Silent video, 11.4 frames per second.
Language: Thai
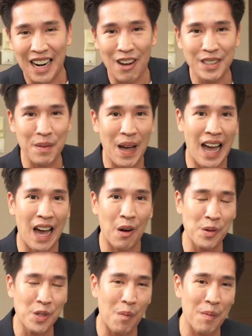เราจะพาคุณ
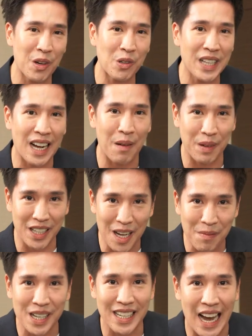ผู้ชมไปรู้จักกับเครื่อง
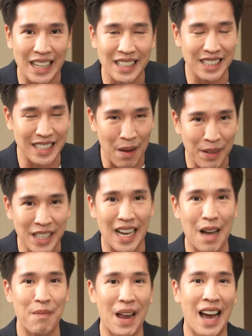มือใดติดตามไว้ดี
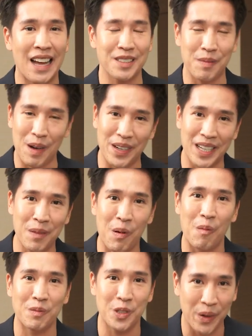ห้ามพลาด สำหรับวันนี้ผ
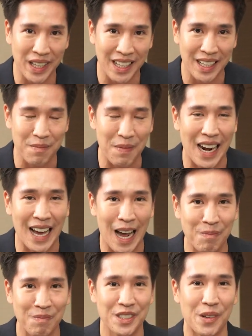มโจอี้ ไปแล้วครับ
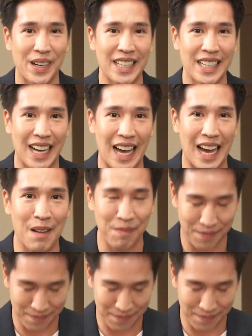สวัสดีครับ